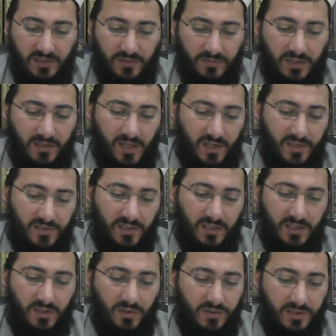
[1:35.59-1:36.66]
Şimdi detaylı
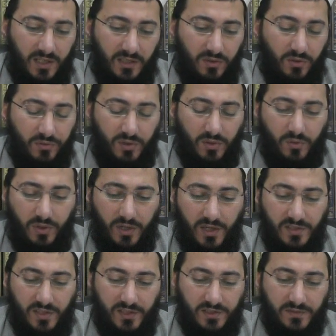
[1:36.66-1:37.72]
şekilde inşallah onları
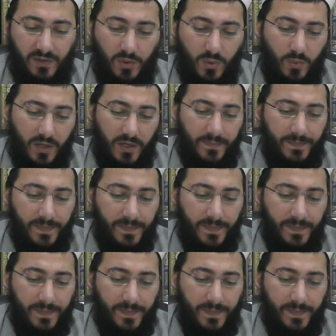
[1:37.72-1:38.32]
okuyacağız. Ve huve